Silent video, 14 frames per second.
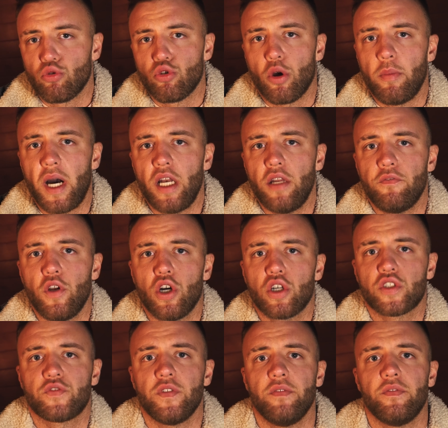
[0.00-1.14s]
normale
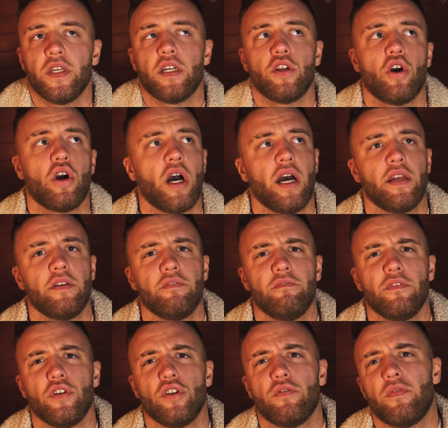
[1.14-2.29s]
Vlogs, wie wir noch
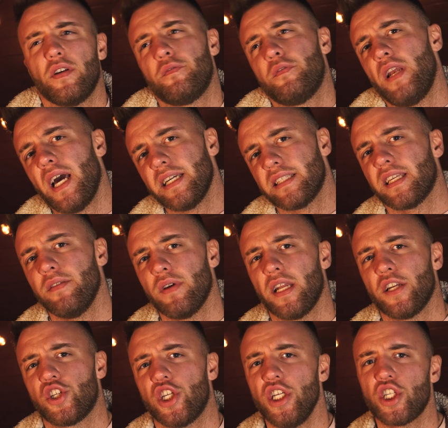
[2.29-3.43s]
an, vielleicht gehen wir
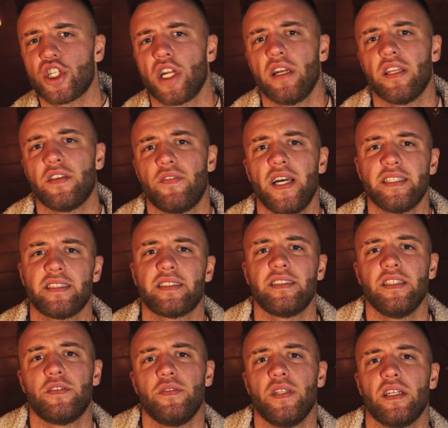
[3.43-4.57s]
an Skistand, ich weiß es
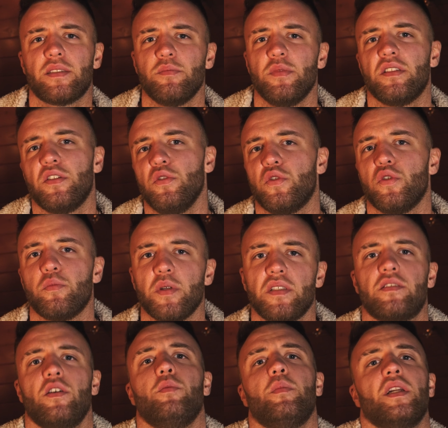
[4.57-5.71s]
nicht, wie das mit YouTube
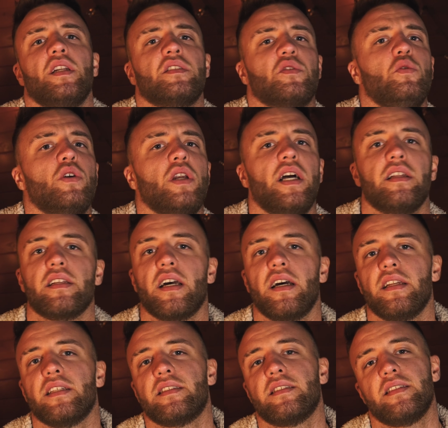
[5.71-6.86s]
ist, ob man das hochladen
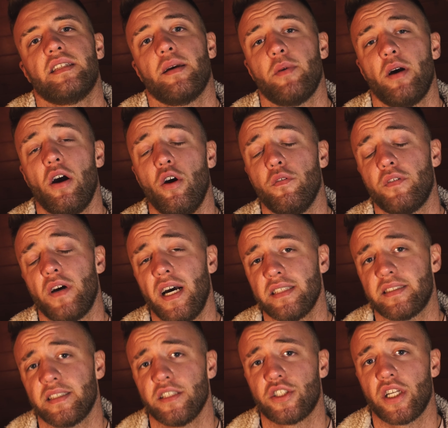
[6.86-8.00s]
kann, dass es nicht ab, auf
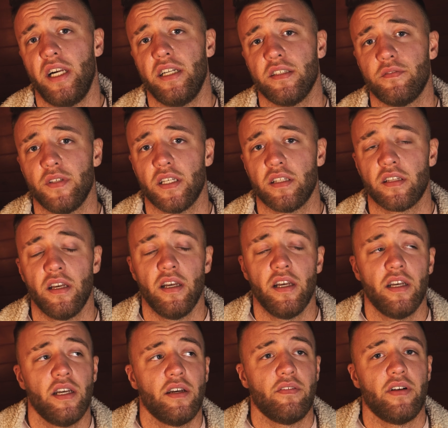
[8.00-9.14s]
18 geschaltet wird,
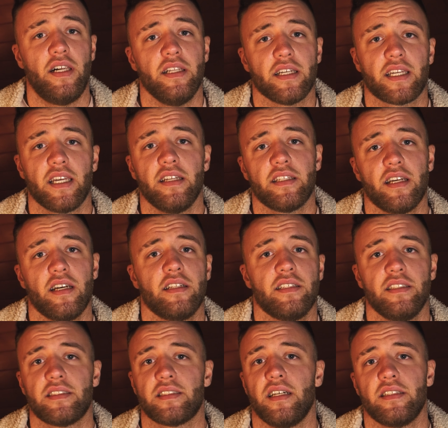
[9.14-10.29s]
weil ihr kennt ja
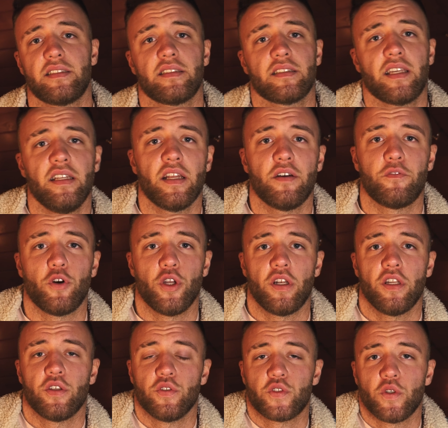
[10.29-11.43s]
dies, das,
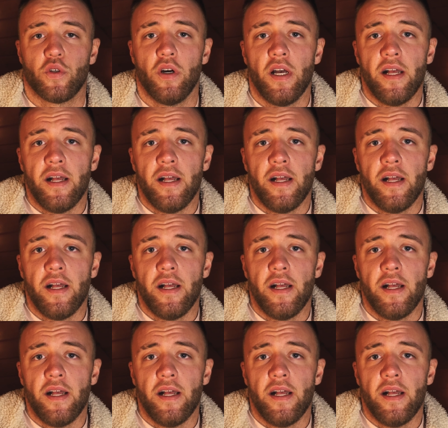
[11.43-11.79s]
kinderfreundlich und so.